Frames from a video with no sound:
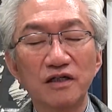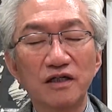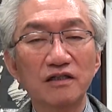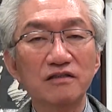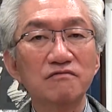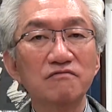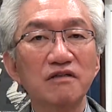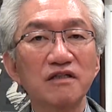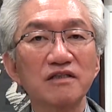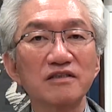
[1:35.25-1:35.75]

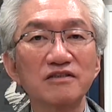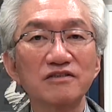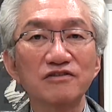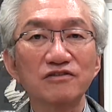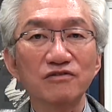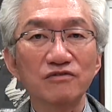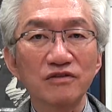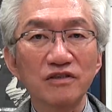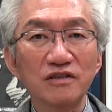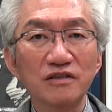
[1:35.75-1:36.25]
あるわけで
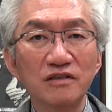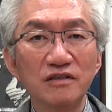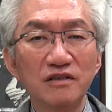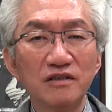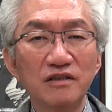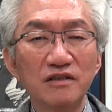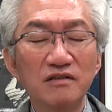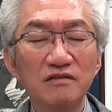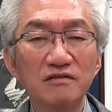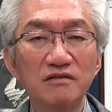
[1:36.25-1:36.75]
すよね。
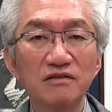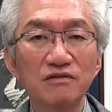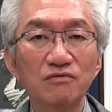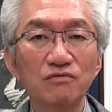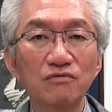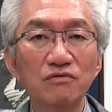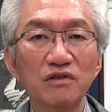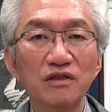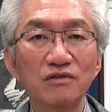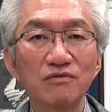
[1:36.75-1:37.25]
で
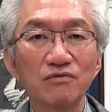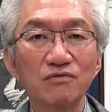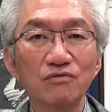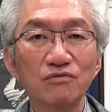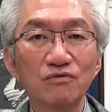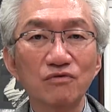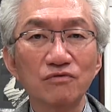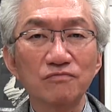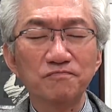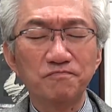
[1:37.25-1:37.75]
今回のこ
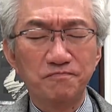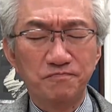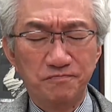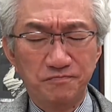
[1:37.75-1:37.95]
の